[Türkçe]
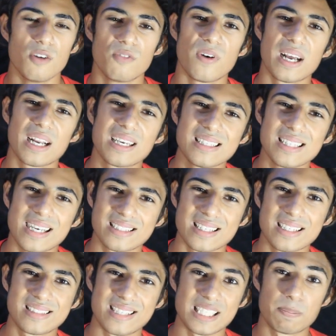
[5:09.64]

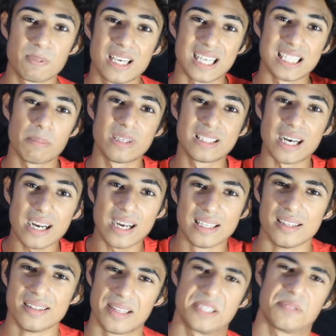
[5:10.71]
Farkındaysanız ses bir kademe daha
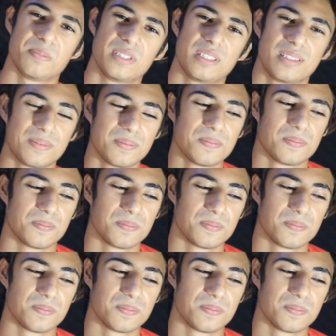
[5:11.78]
kalınlaşmış.